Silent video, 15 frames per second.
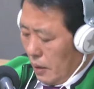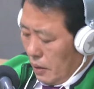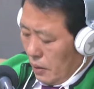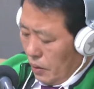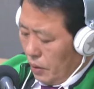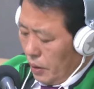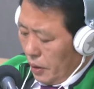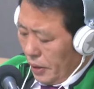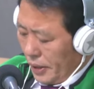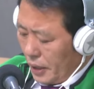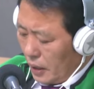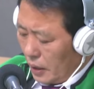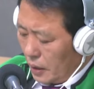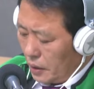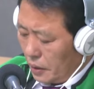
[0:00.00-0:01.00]
오늘
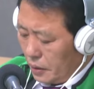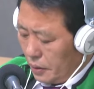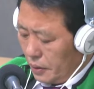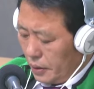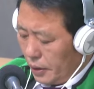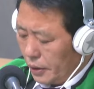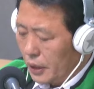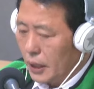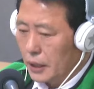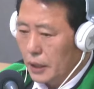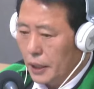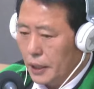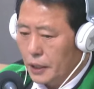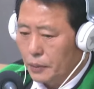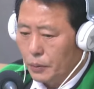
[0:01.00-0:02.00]
허리케인 데스크 여기까지
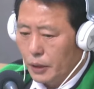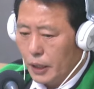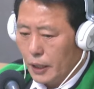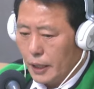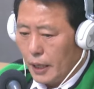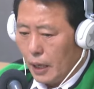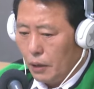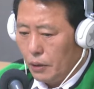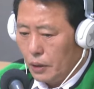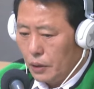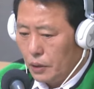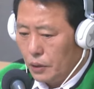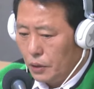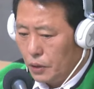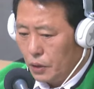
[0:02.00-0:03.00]
하겠습니다.
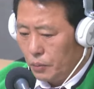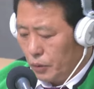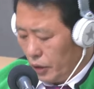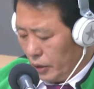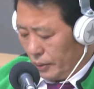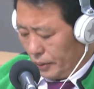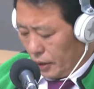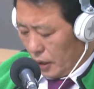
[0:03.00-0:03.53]
깨어있는 시민이 됩시다.